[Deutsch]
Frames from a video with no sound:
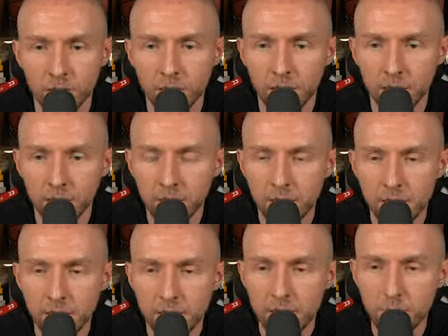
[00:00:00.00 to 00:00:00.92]
der,
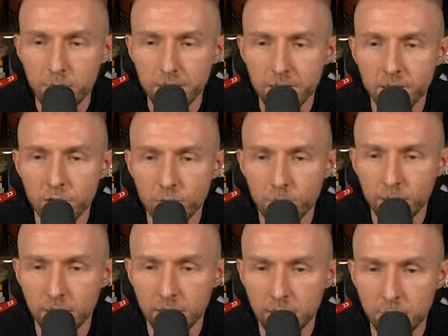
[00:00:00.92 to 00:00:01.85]
der bessere
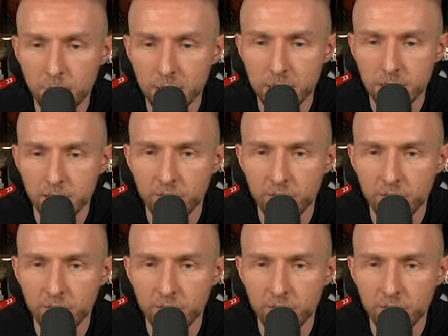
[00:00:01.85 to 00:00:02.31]
Spieler, der bessere